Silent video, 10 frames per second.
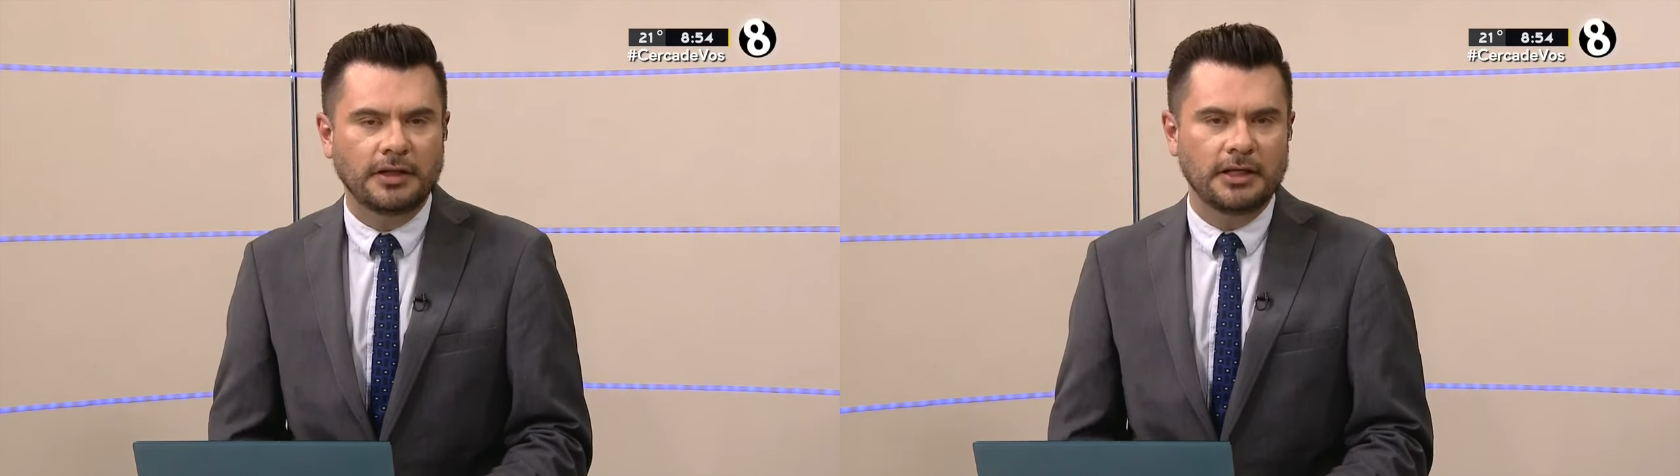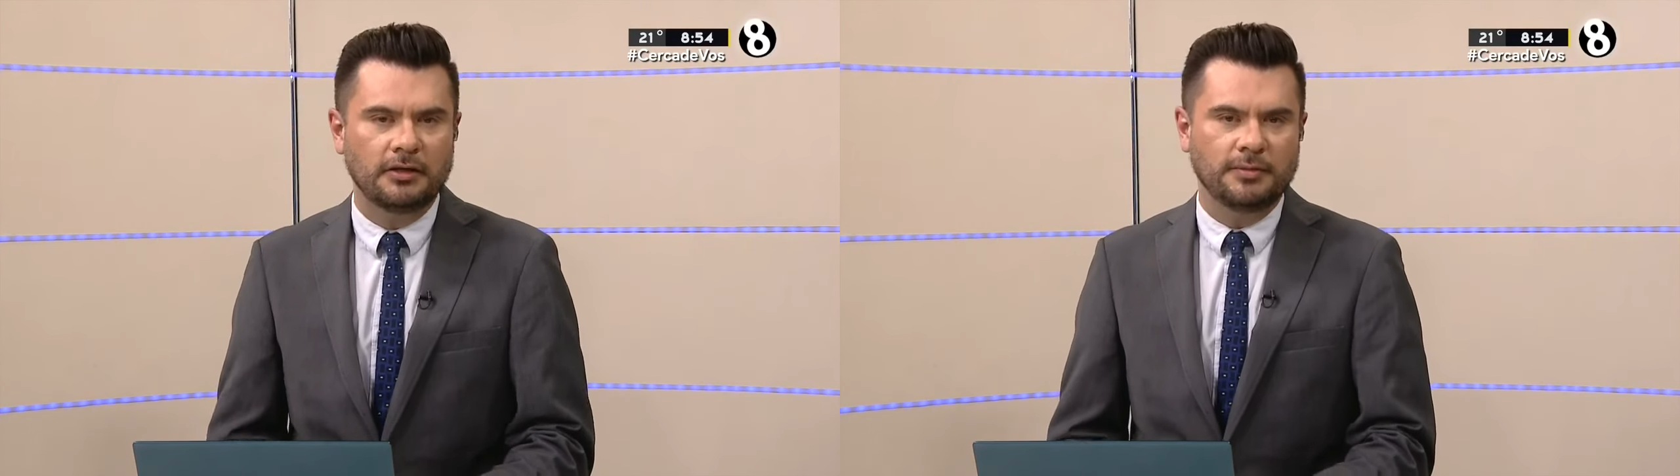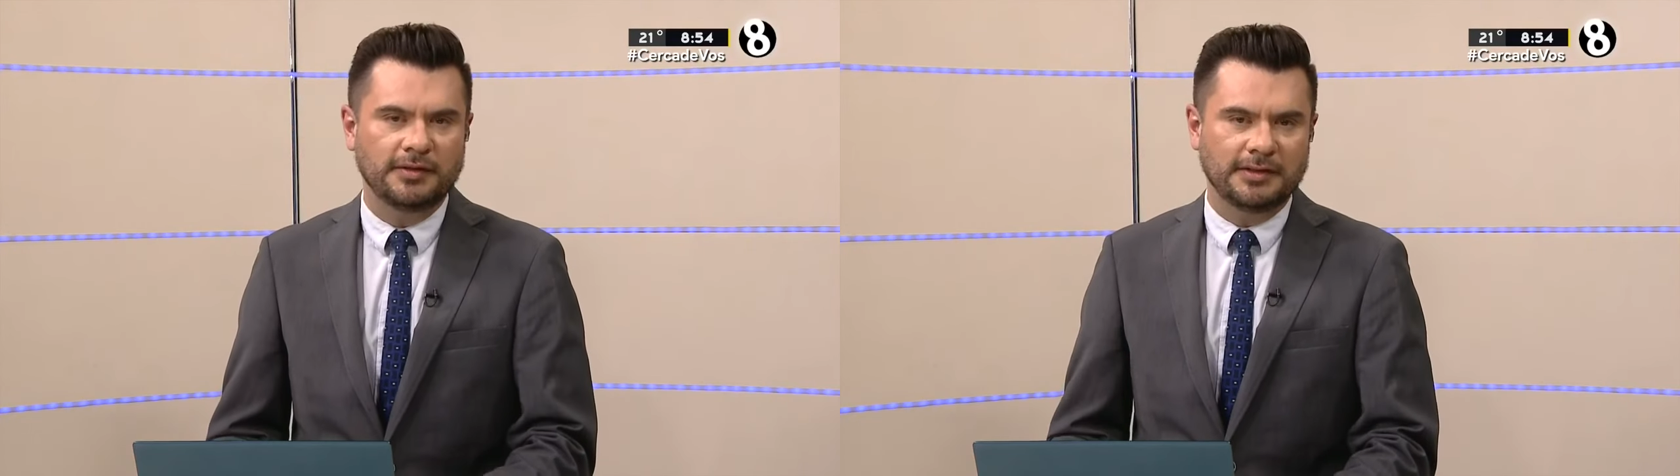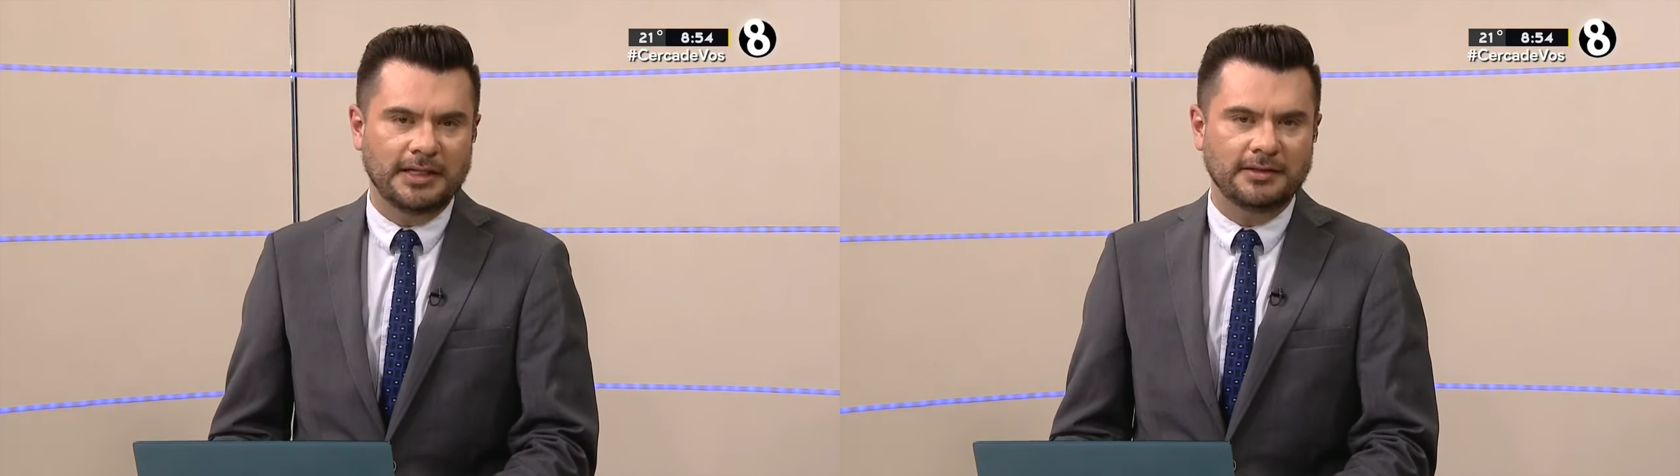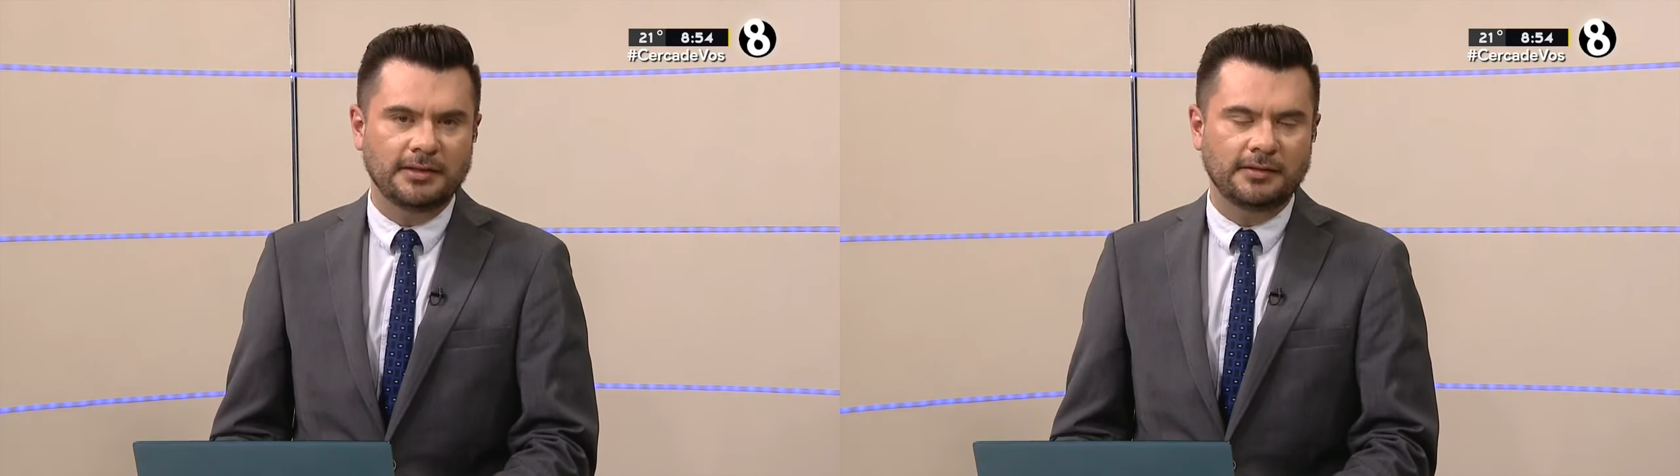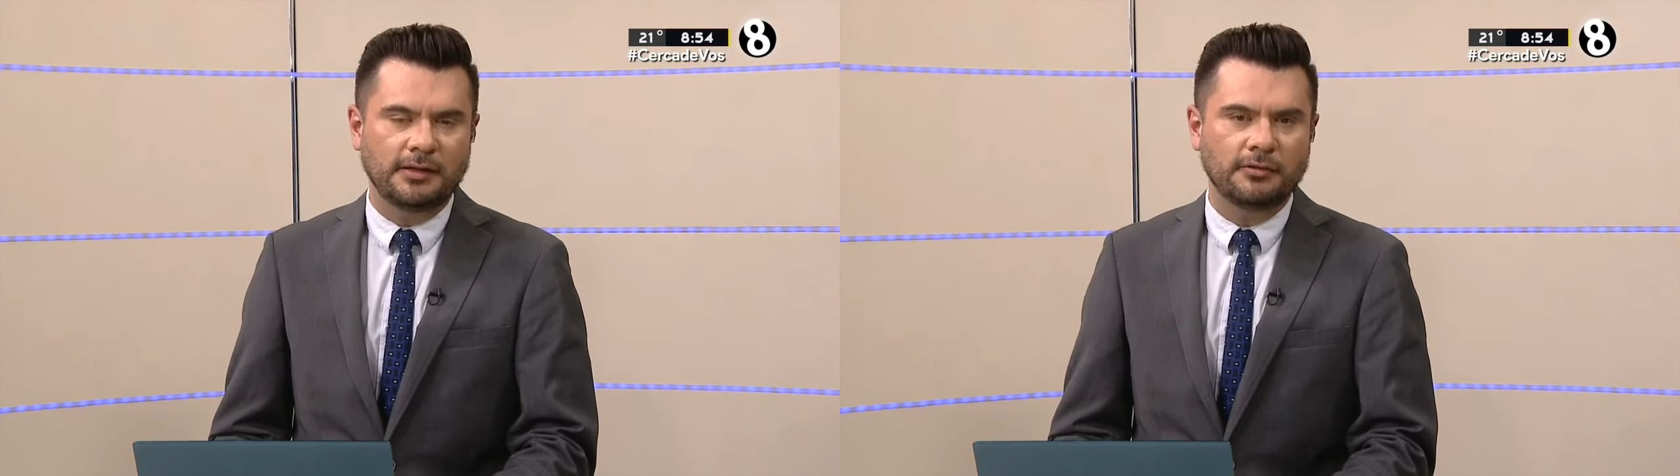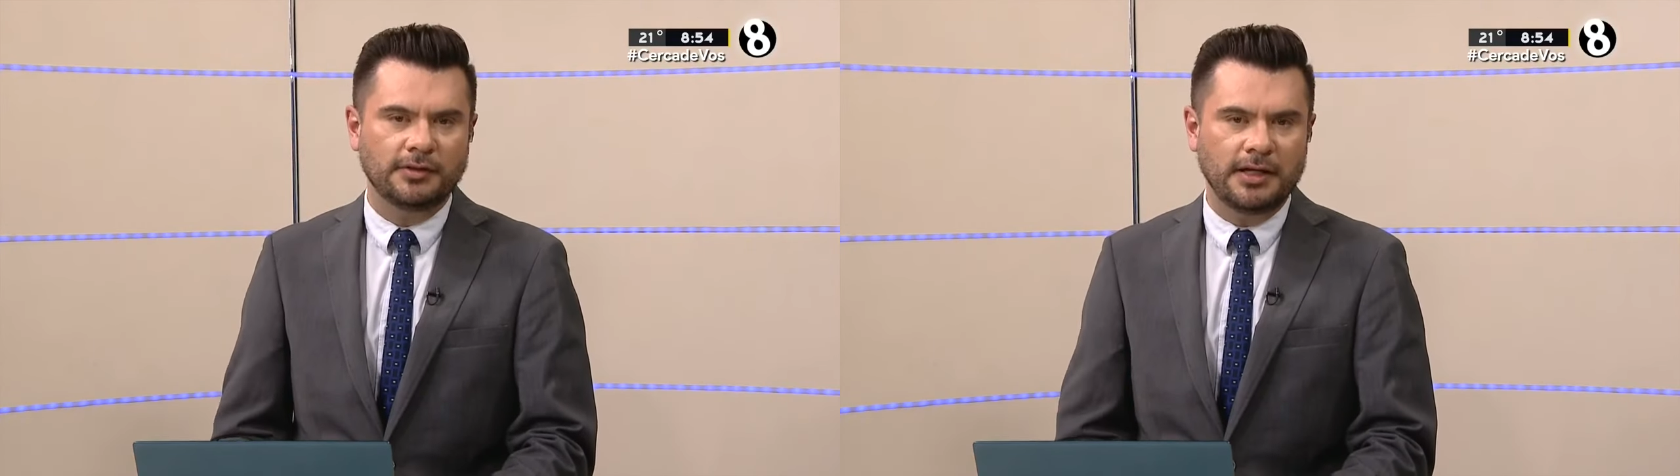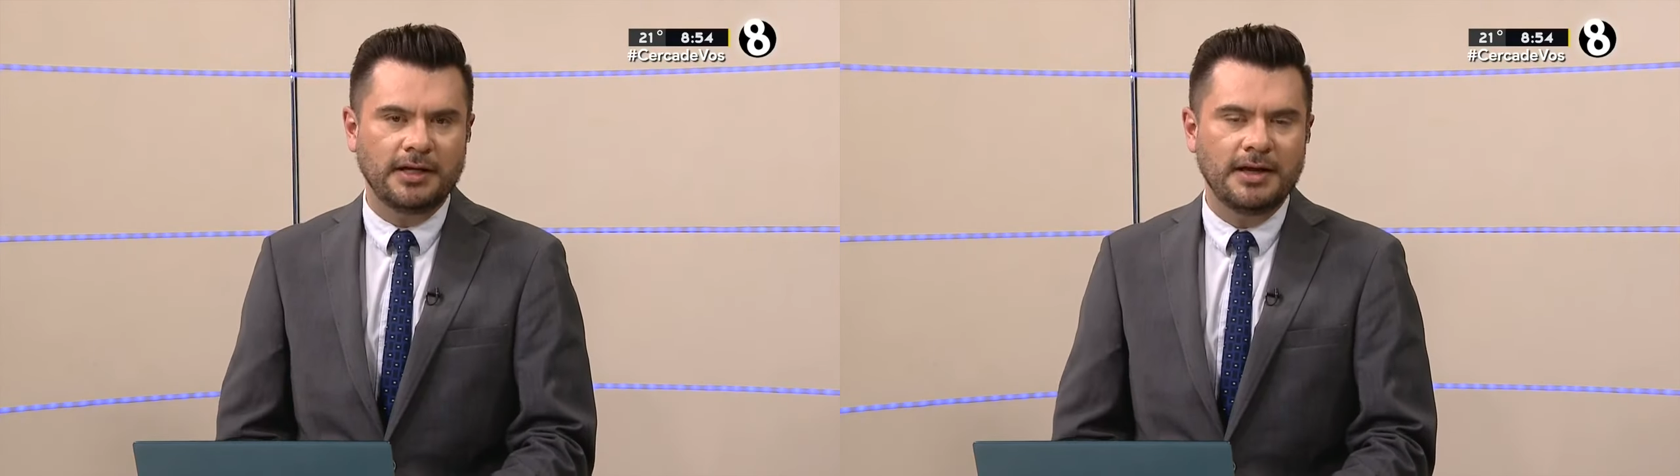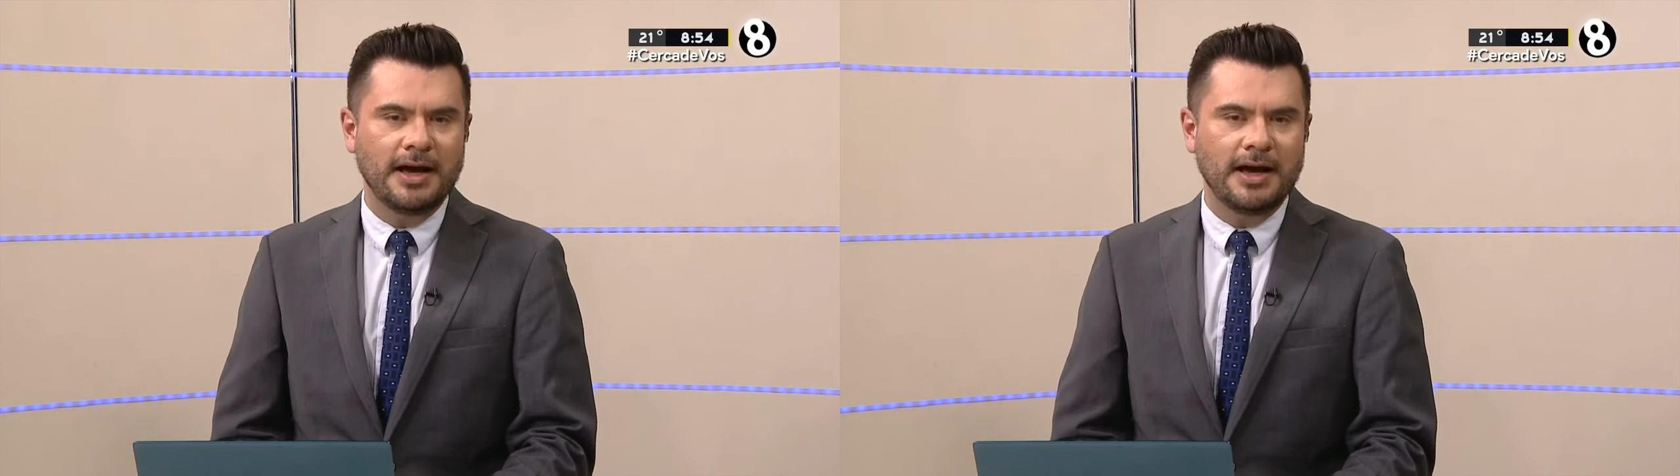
y de los visitantes de San José